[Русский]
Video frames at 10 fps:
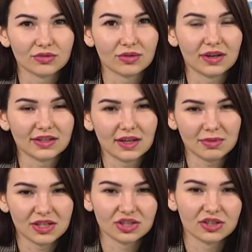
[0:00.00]
то это
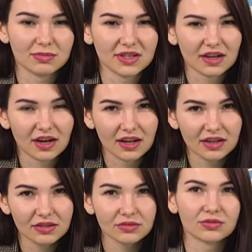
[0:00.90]
опять же
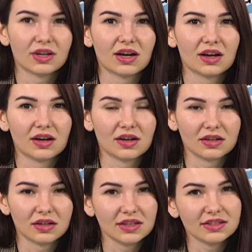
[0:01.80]
Доминикана. Туда
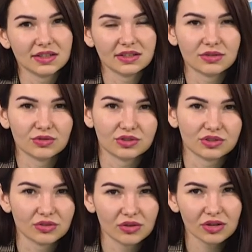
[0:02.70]
лететь хоть
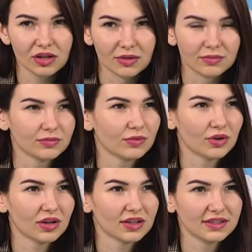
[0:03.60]
и долго,
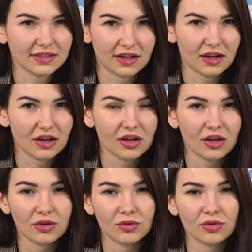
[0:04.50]
около дня,
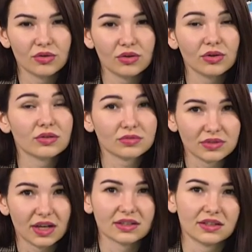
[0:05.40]
но
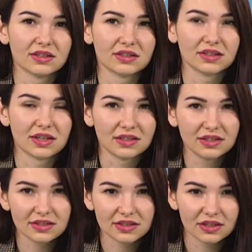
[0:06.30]
туда открыты
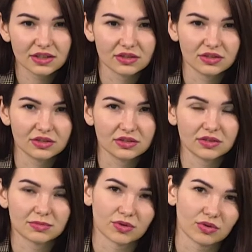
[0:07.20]
границы и
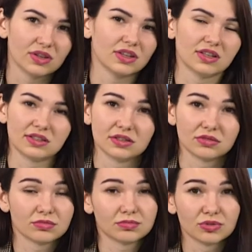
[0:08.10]
спокойно
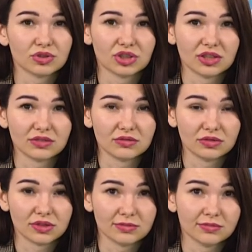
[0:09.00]
ездят
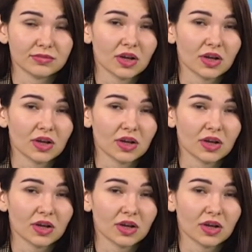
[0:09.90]
путешественники.